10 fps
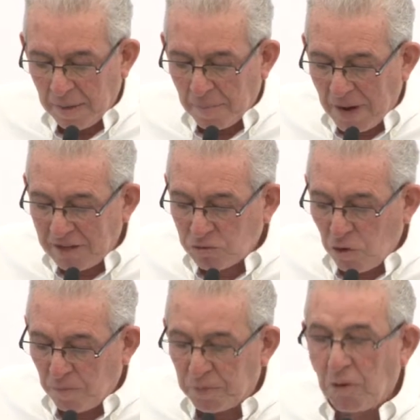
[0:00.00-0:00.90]
más
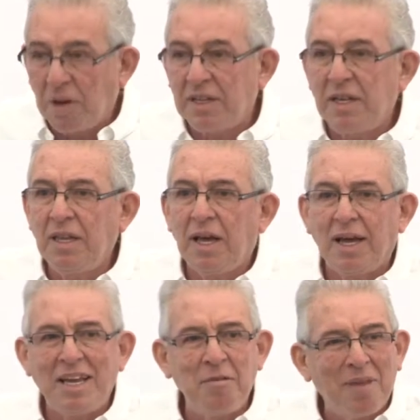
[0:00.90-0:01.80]

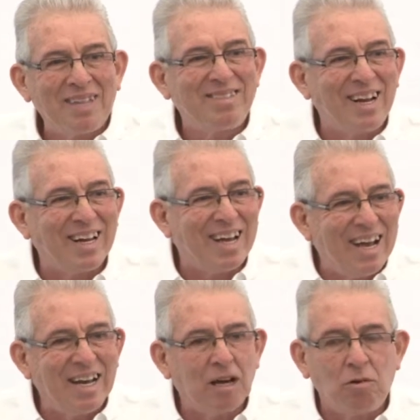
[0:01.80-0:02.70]
comprometida y más
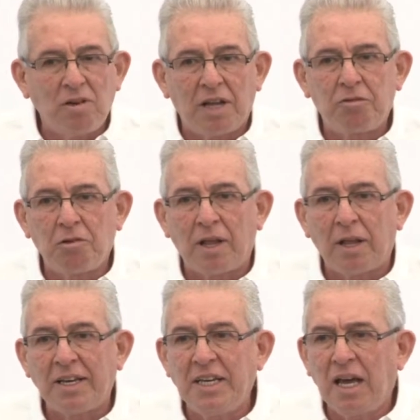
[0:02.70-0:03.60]
cercana con la
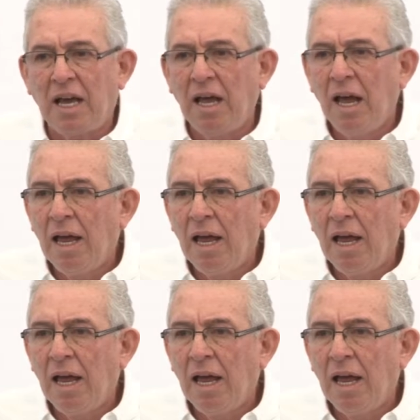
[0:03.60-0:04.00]
ciudadanía